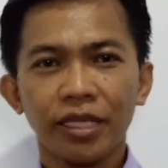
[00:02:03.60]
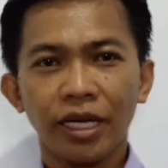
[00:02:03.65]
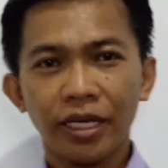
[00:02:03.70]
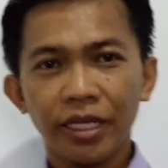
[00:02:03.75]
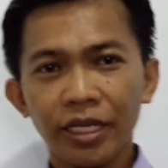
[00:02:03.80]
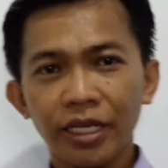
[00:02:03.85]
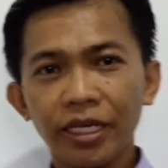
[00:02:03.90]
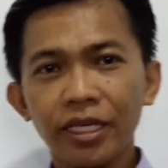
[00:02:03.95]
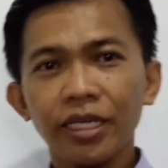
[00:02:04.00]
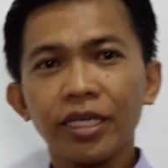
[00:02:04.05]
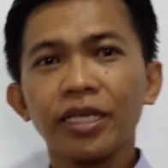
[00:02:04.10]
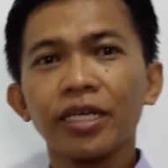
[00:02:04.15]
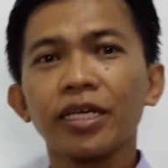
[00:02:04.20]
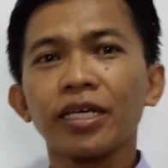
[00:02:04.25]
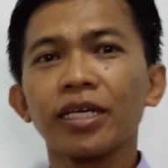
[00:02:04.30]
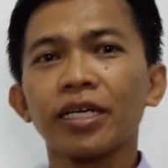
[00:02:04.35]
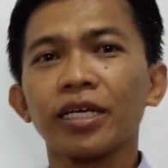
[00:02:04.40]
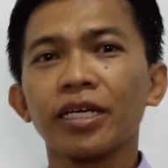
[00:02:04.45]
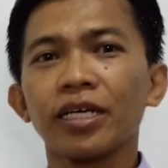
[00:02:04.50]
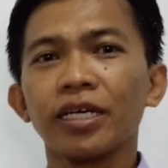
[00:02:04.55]
Jadi
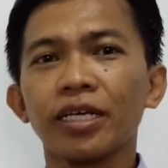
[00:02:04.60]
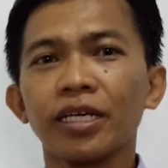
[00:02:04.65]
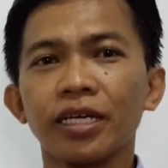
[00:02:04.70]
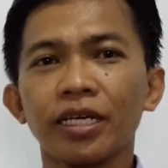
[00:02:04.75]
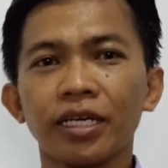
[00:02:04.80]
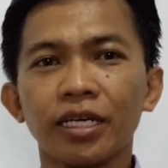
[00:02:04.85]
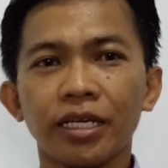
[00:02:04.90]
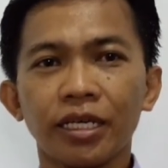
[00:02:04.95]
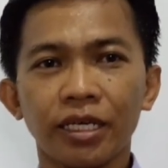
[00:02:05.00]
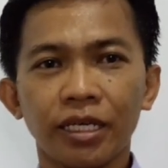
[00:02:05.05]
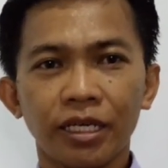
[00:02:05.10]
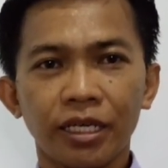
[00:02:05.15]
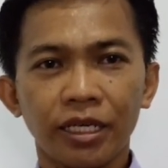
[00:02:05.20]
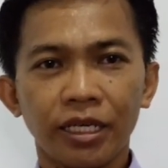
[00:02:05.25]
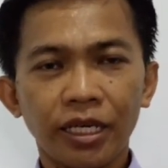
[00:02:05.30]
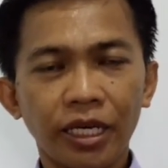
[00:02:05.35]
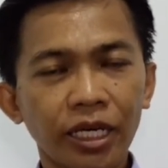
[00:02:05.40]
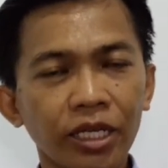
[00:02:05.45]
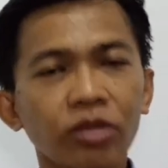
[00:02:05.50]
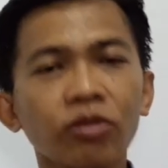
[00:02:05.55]

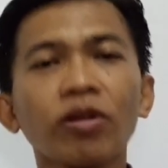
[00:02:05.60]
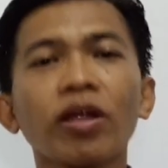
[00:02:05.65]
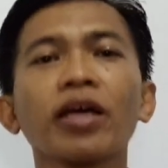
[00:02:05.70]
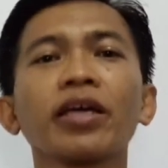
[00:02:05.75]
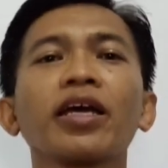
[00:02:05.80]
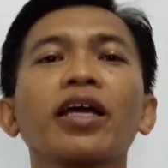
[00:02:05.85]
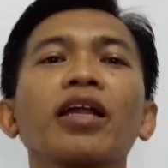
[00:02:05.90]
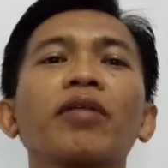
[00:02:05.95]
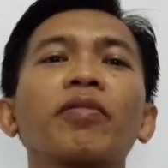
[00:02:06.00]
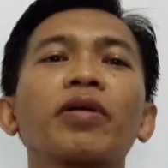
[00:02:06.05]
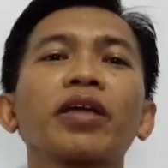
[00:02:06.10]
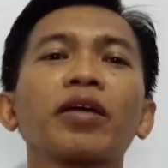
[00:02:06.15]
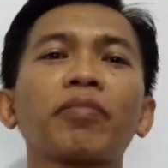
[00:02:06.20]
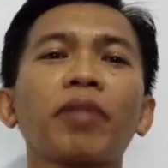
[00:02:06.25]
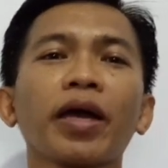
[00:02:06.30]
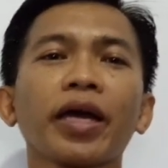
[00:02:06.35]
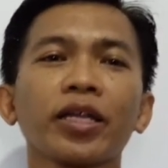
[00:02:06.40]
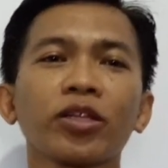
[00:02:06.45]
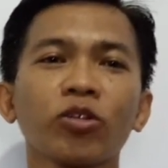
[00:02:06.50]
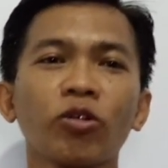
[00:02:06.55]
itulah yang namanya
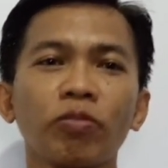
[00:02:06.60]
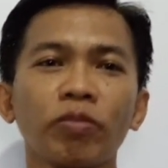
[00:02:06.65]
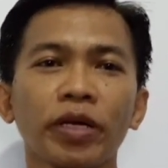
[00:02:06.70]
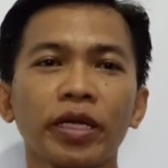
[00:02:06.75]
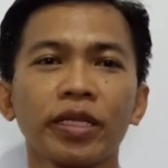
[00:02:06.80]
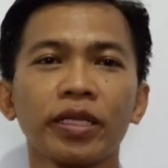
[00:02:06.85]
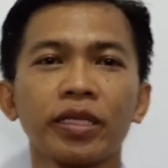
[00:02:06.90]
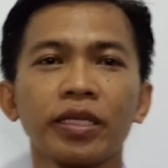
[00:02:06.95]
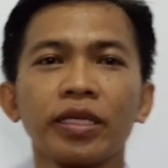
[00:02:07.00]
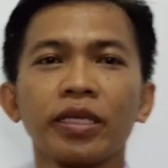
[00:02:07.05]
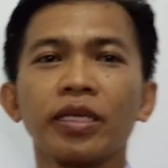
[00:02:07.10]
paket komplit.